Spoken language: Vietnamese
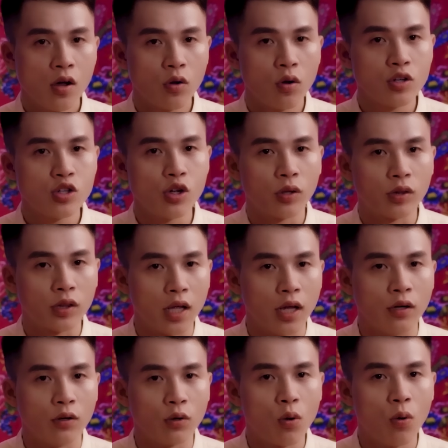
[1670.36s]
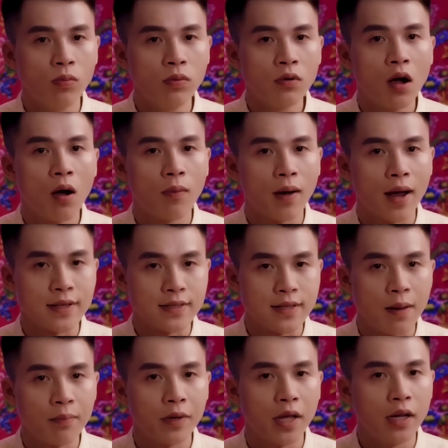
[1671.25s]
Có cho tiền cũng không ai
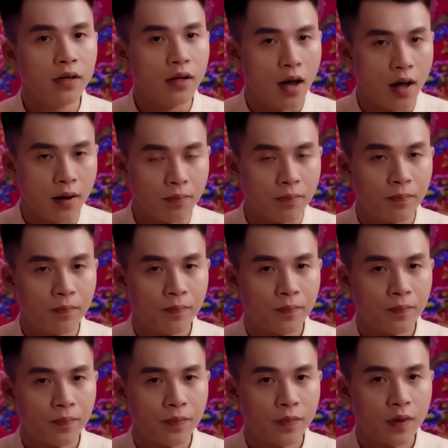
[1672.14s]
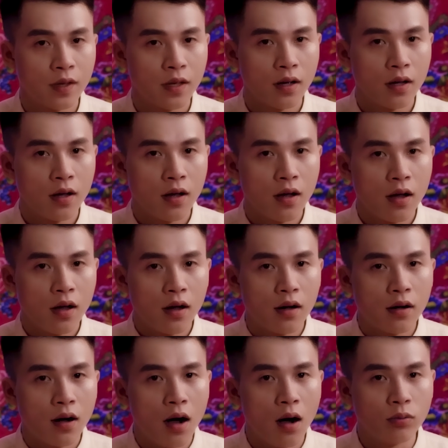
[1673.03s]
dám đến gần.
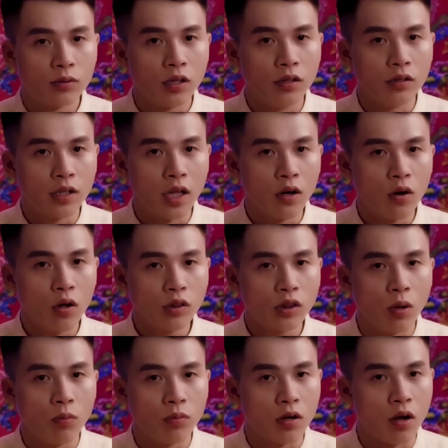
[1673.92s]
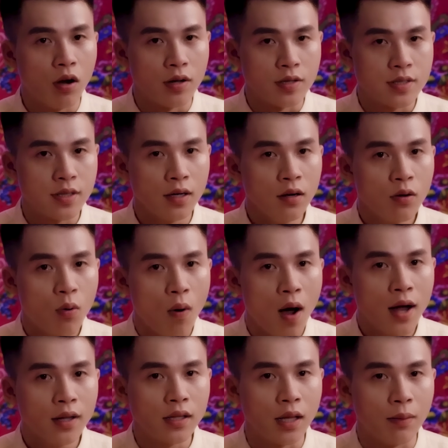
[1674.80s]
Ông Tư thấy nó tông cửa dữ
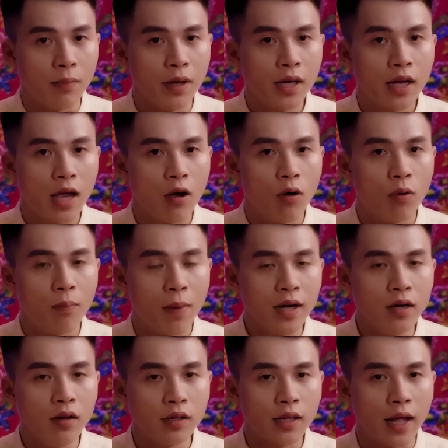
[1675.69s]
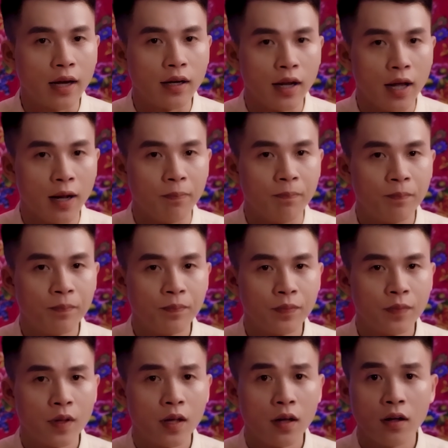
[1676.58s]
quá thì mới kêu mấy đứa thanh niên:
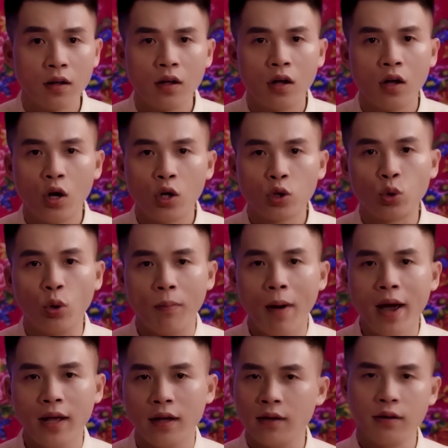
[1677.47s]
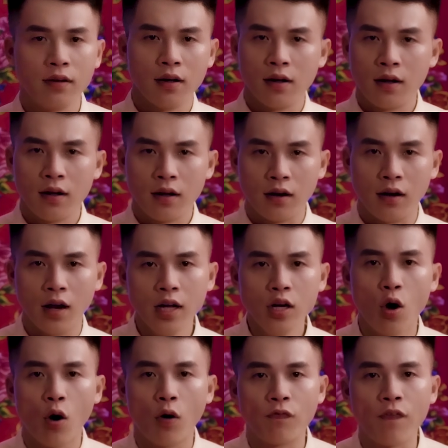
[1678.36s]
"Tụi bay,
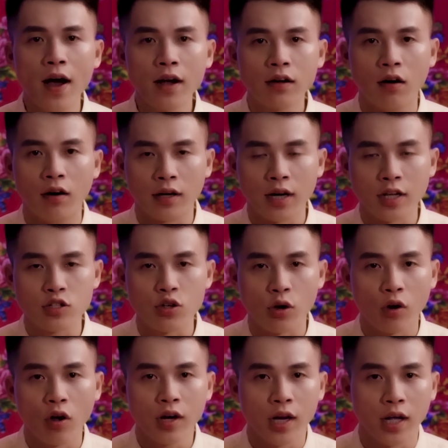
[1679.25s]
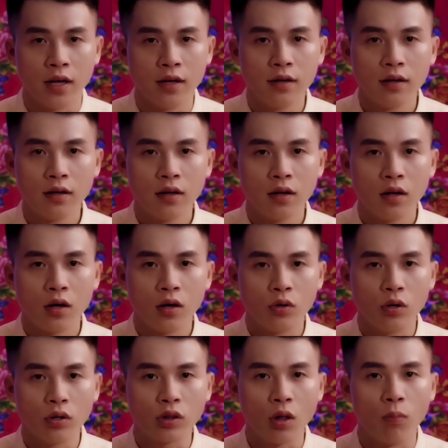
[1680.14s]
lấy đồ phá cửa ra cho nó đi.
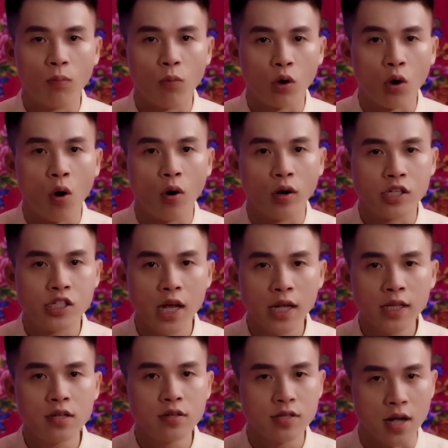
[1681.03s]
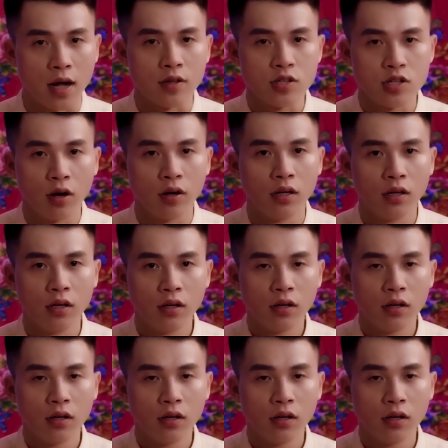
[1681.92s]
Nó tông một hồi chết chứ chẳng chơi.